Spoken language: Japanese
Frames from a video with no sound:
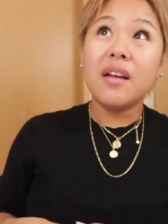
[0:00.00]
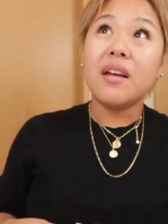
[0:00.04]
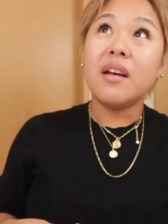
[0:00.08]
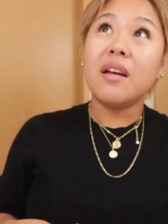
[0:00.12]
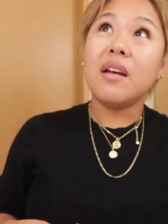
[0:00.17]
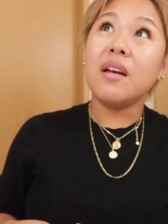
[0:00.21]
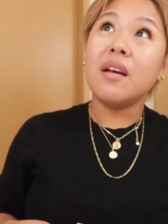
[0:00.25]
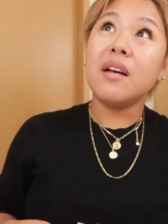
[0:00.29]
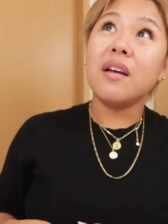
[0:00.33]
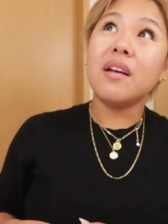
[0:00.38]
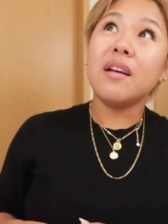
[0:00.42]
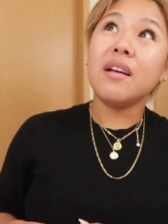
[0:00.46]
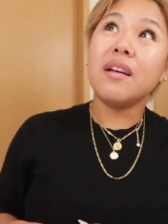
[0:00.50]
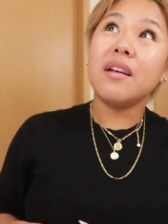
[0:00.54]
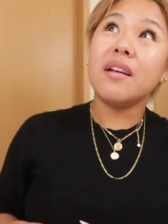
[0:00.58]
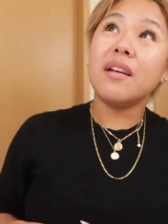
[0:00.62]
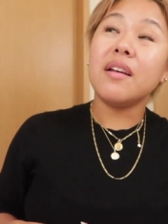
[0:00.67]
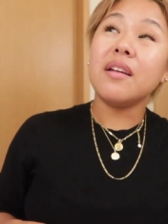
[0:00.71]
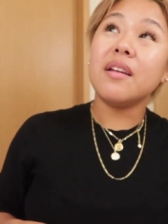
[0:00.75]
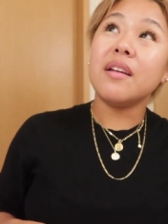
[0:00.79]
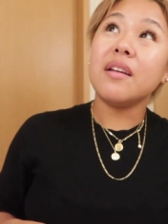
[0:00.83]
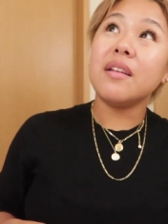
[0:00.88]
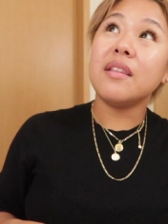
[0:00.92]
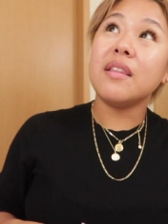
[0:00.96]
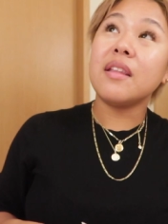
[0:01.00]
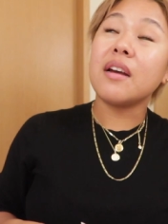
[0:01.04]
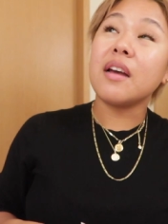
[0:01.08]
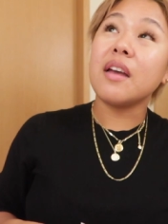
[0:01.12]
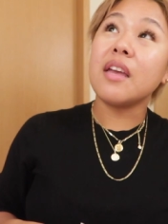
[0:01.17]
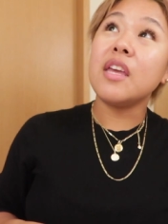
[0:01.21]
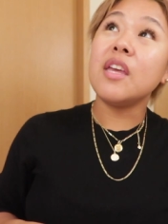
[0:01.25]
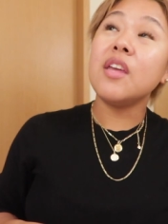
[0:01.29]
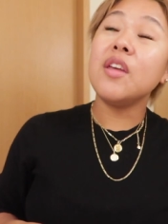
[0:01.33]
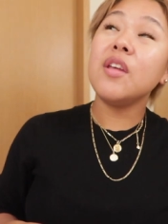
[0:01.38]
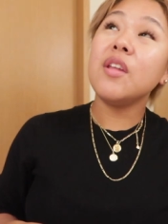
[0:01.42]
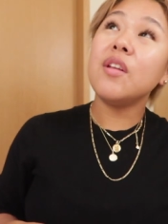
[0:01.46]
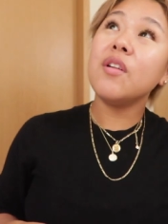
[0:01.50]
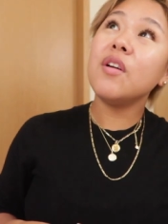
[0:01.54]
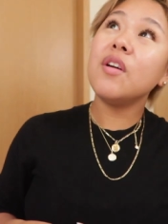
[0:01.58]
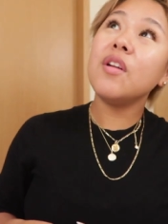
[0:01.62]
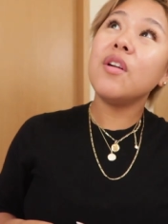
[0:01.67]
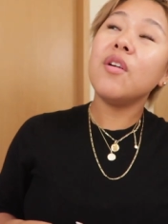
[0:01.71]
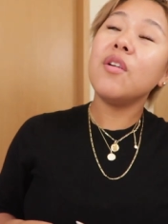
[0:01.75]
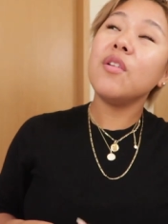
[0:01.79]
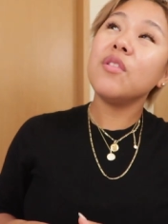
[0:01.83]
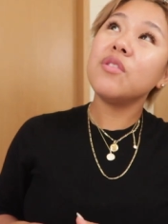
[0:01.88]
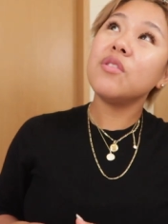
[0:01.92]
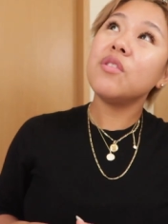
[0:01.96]
うんなんかいろい
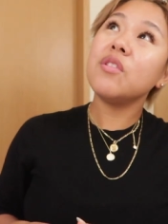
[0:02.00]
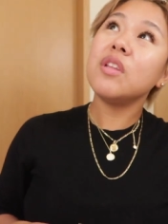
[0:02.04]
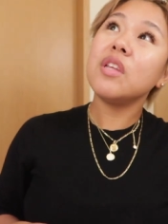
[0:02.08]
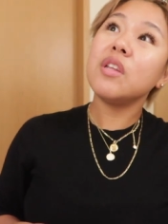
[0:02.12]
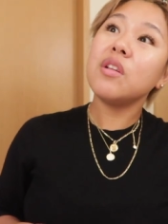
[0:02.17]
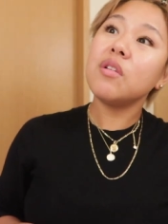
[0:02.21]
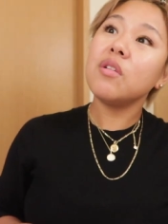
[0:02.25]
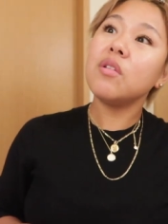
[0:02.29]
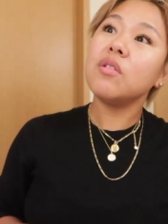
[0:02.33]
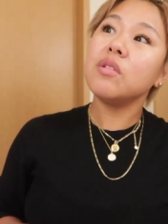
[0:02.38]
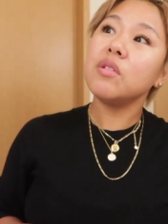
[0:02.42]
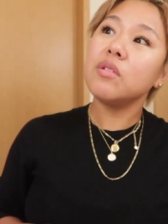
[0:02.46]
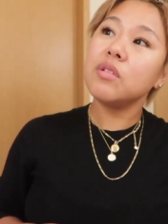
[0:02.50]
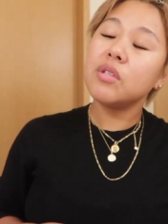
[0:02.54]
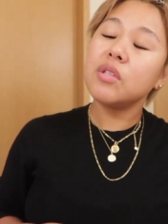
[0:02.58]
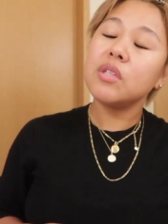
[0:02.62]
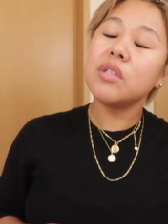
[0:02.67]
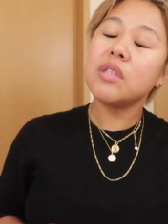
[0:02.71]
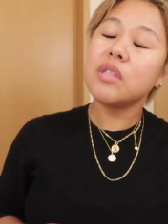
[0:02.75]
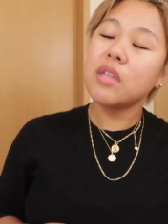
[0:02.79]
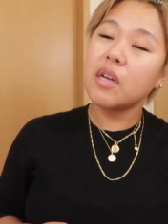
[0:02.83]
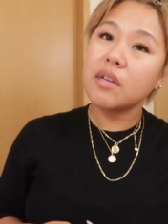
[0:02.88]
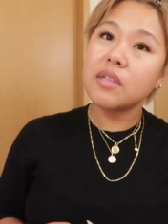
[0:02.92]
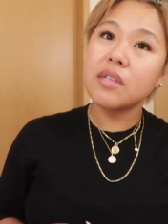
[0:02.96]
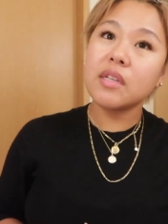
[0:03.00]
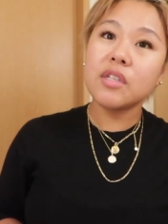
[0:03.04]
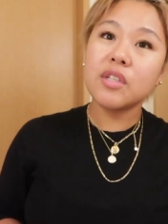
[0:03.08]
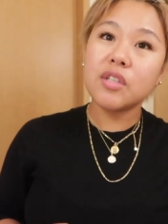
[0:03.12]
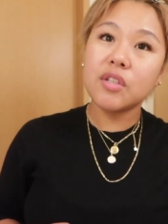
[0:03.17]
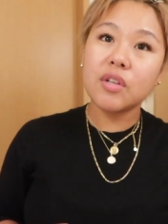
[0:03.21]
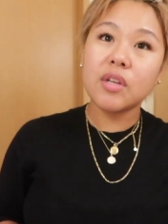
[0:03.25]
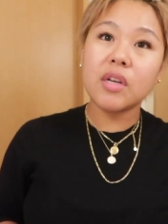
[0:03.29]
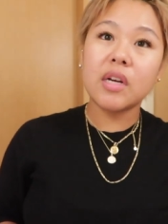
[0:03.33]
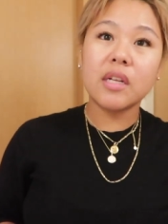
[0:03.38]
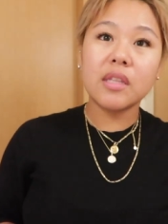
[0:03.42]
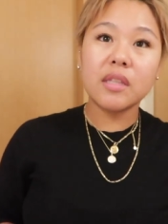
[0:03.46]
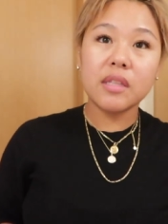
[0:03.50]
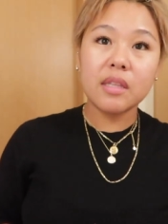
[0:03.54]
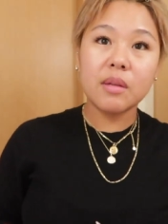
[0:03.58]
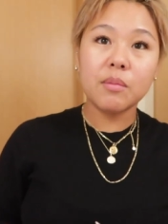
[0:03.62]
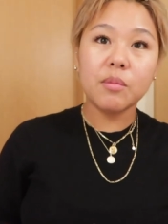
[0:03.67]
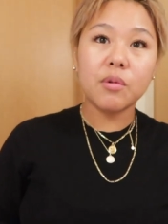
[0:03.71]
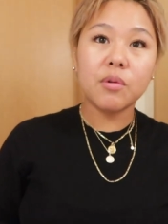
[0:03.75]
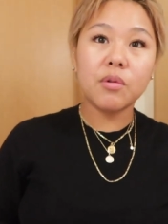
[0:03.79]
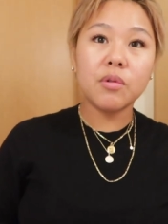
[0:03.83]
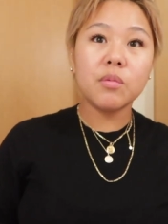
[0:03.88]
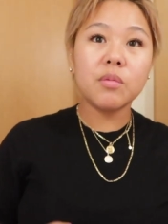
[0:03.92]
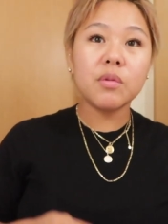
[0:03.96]
ろ本当にいろいろたくさん種類があって
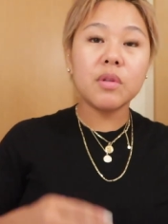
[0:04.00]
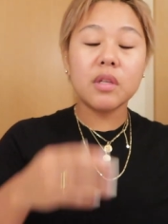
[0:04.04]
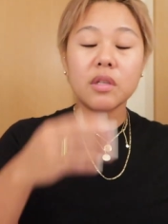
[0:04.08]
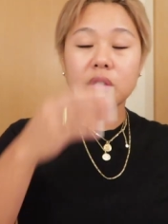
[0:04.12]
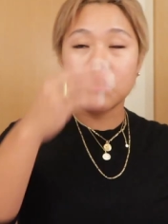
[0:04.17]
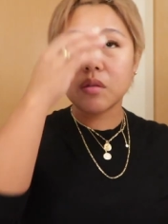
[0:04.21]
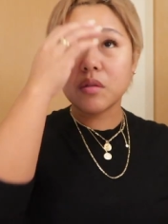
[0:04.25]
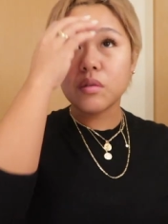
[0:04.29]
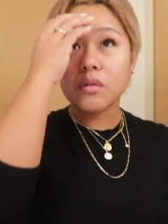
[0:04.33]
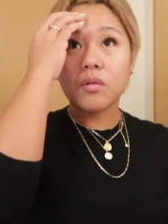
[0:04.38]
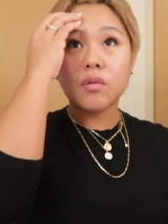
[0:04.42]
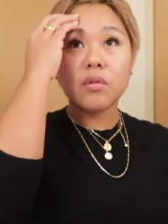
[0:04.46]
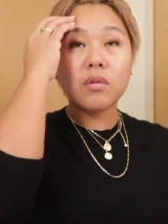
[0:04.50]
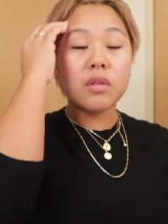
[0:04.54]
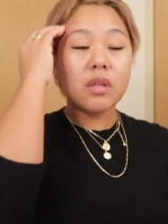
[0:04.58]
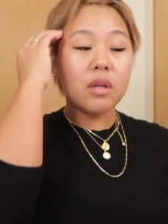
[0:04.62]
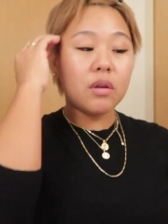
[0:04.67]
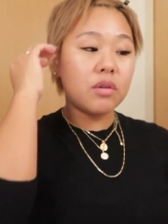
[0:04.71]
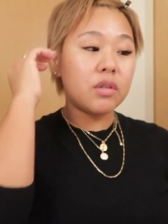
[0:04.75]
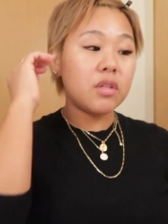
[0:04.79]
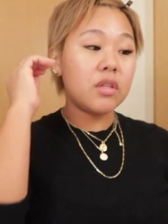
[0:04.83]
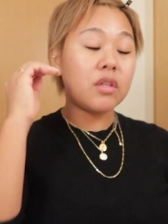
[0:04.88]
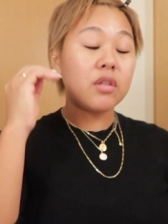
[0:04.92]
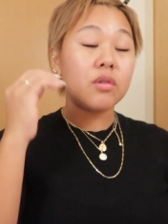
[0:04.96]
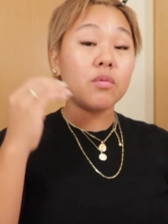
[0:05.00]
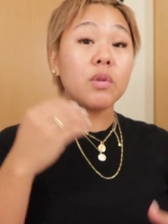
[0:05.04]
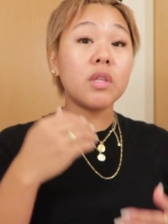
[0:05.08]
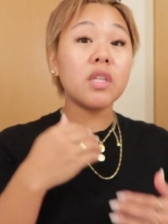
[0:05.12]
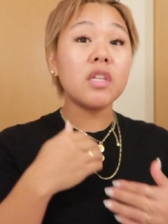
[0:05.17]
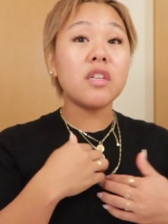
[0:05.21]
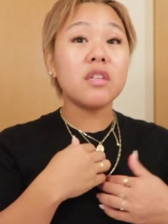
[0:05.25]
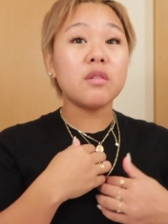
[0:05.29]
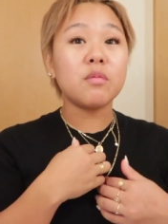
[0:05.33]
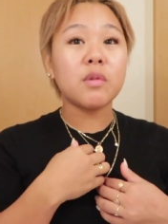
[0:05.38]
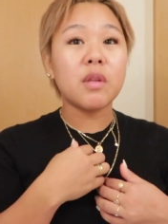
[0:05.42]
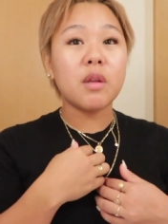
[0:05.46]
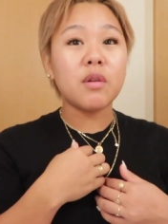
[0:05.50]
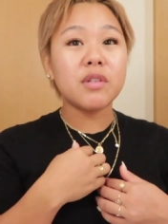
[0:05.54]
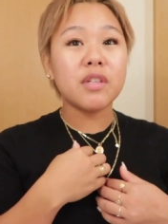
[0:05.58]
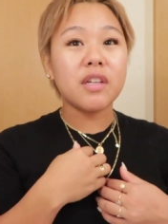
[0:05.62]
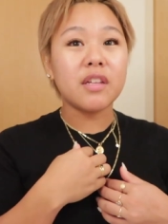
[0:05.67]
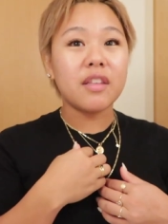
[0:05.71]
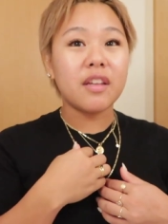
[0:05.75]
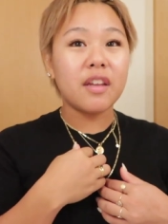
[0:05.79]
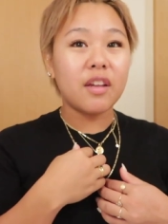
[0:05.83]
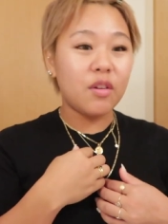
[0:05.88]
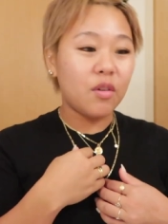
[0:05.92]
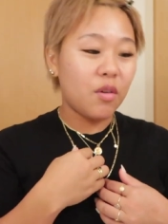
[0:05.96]
も子供たちすっごい楽しいし私たちも楽し
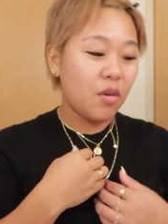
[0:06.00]
かったけ